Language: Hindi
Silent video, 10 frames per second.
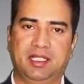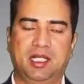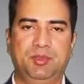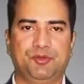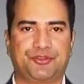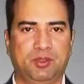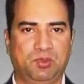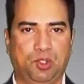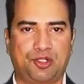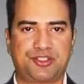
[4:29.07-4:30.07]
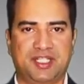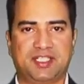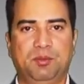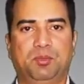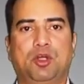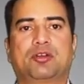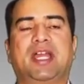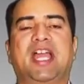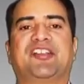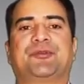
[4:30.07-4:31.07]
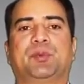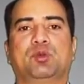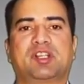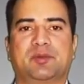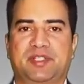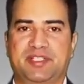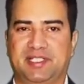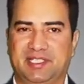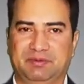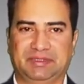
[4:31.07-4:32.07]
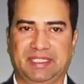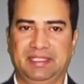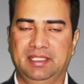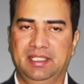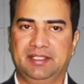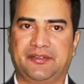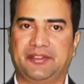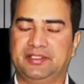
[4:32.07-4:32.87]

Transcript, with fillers: हमें उसके ब्लॉकचेन के ब्लॉक एक्सप्लोरर पे जाना होता है जैसे